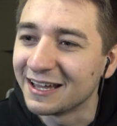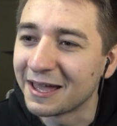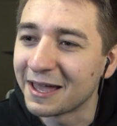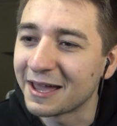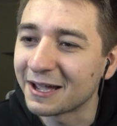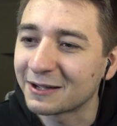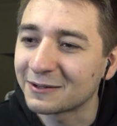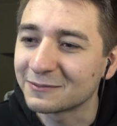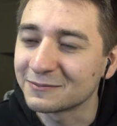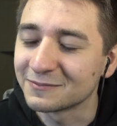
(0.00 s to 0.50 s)

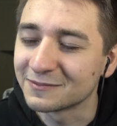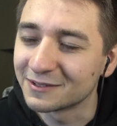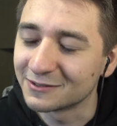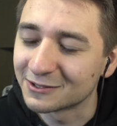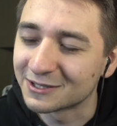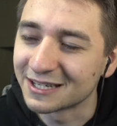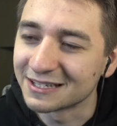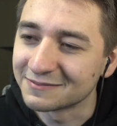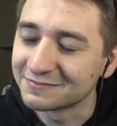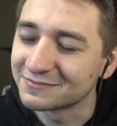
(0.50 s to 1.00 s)
E,
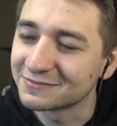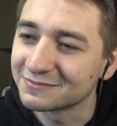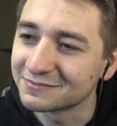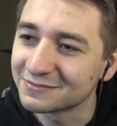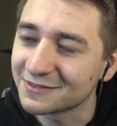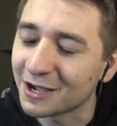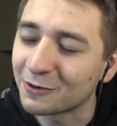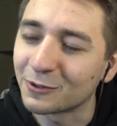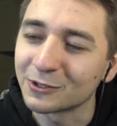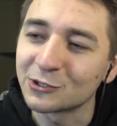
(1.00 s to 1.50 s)
ok,
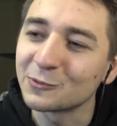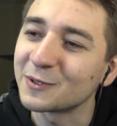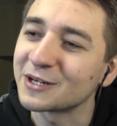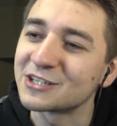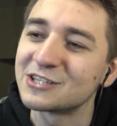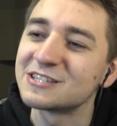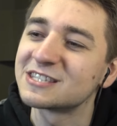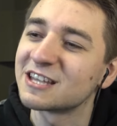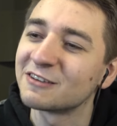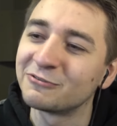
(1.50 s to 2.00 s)
a quanto pare
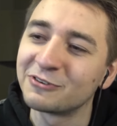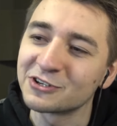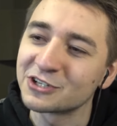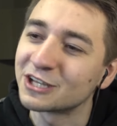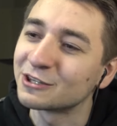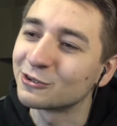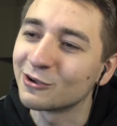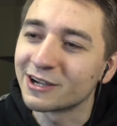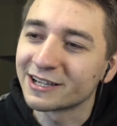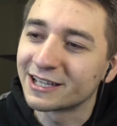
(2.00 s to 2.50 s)
ci sta
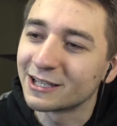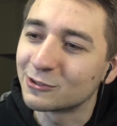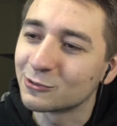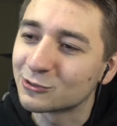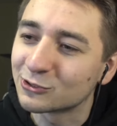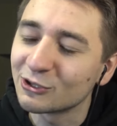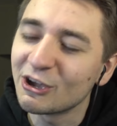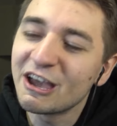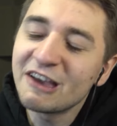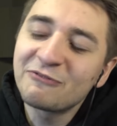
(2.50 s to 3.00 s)
facendo anche
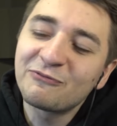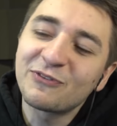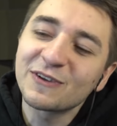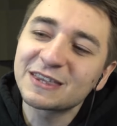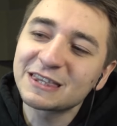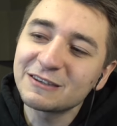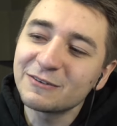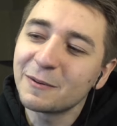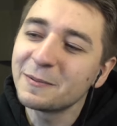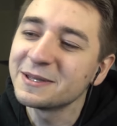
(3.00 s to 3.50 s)
tutto.
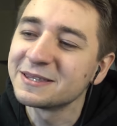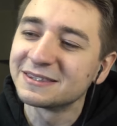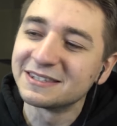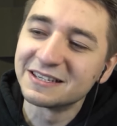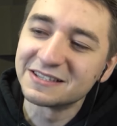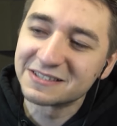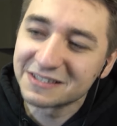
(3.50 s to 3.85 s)
Effettivamente